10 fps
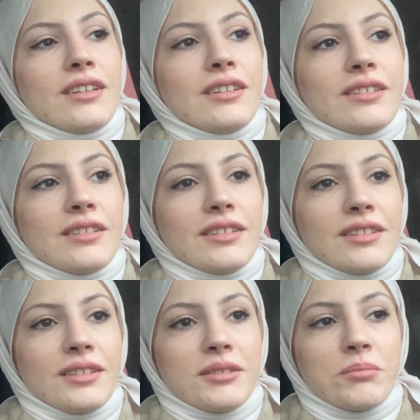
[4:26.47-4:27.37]
e,
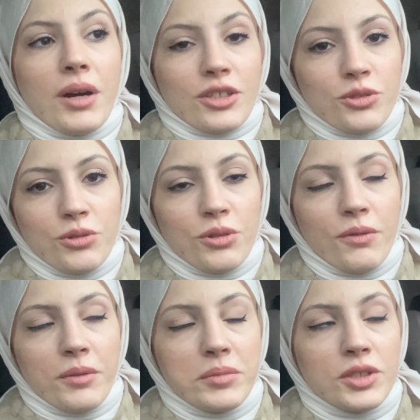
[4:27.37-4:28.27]
başlıyor
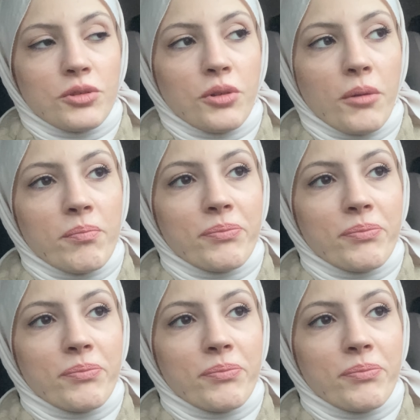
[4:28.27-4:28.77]
ve bitiyor.